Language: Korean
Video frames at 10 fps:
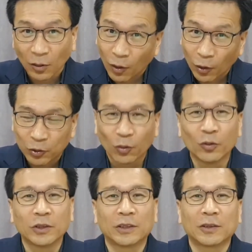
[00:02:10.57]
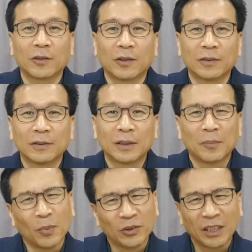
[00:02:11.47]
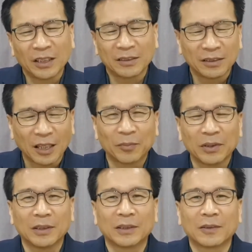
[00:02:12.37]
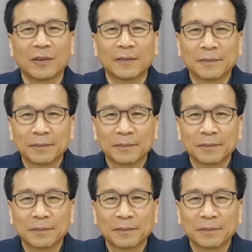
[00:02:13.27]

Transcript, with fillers: 어, 좋은 것이고 못생긴 것은 나쁜 것이고